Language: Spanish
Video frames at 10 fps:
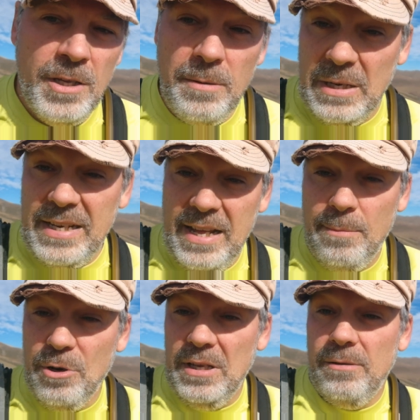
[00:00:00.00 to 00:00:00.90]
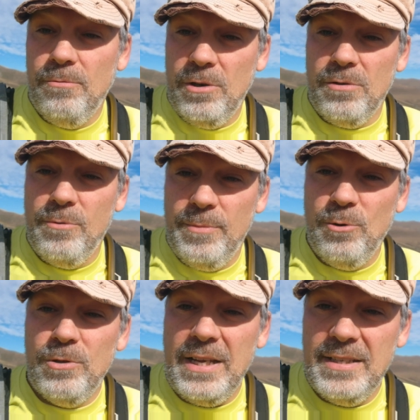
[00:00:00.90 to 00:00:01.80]
más que nada porque, bueno, como me
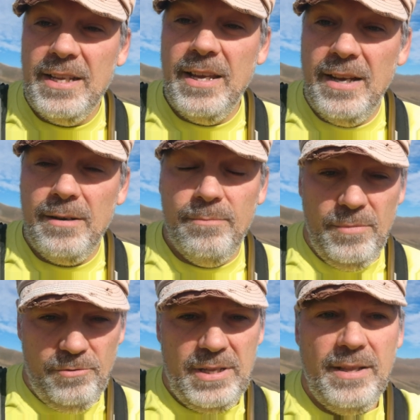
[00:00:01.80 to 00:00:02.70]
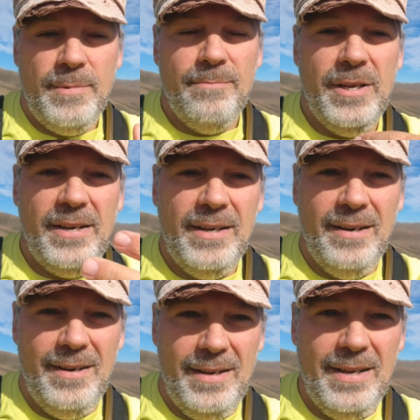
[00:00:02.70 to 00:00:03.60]
gusta enseñar, me gusta también ver
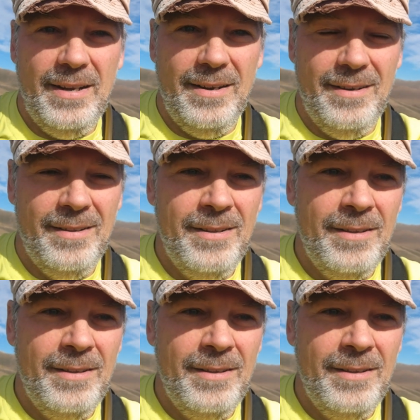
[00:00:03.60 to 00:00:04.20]
el, el,